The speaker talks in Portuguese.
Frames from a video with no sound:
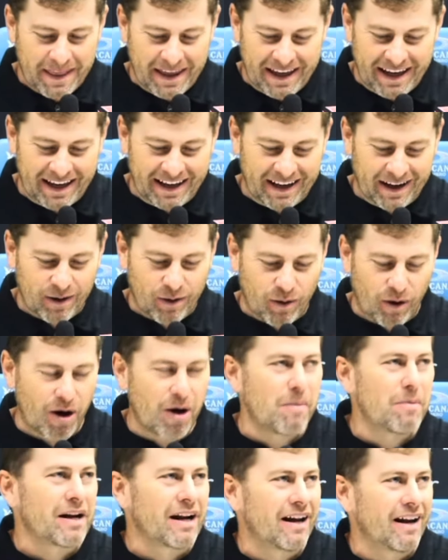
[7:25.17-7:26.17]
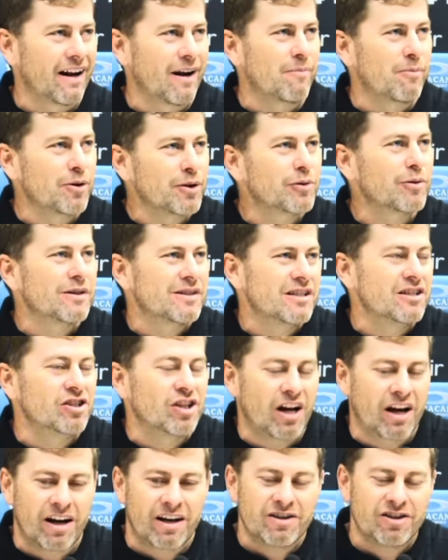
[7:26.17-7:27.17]
ela cobra, ela é muito
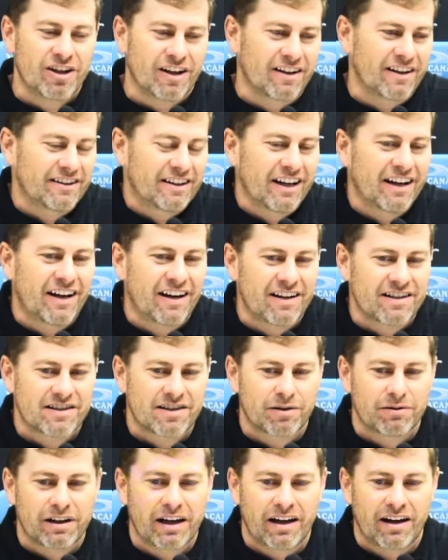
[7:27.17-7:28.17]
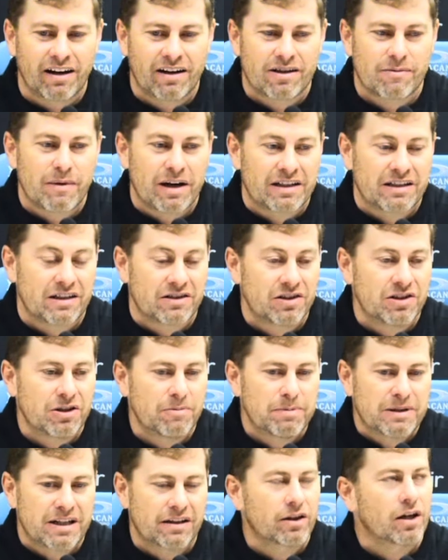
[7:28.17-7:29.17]
exigente, ela tem a razão dela, mas a
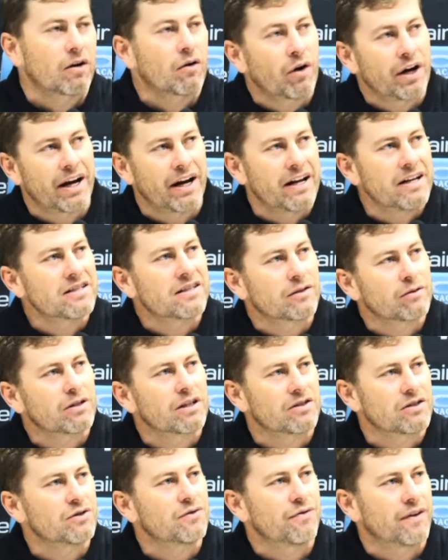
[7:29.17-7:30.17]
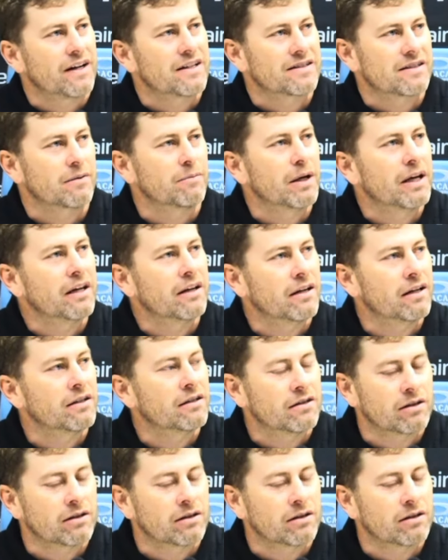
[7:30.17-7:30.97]
gente precisa ter coerência no que a gente faz também, né?